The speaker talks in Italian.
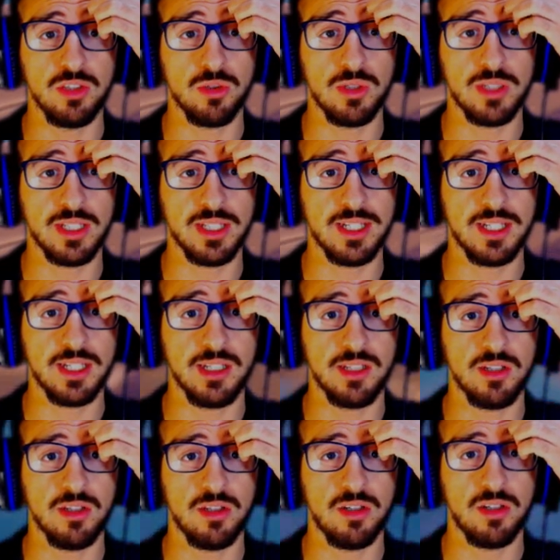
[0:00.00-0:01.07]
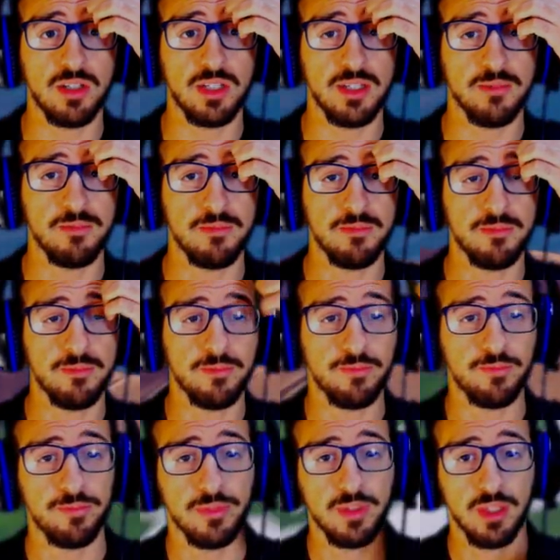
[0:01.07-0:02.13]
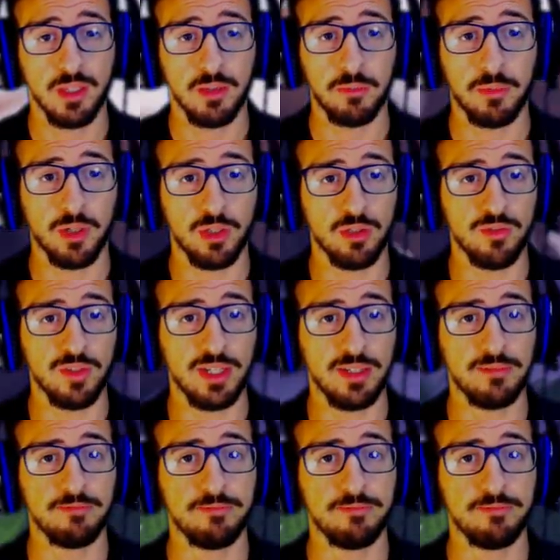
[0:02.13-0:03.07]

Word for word: qualche cannone. Però dov'è?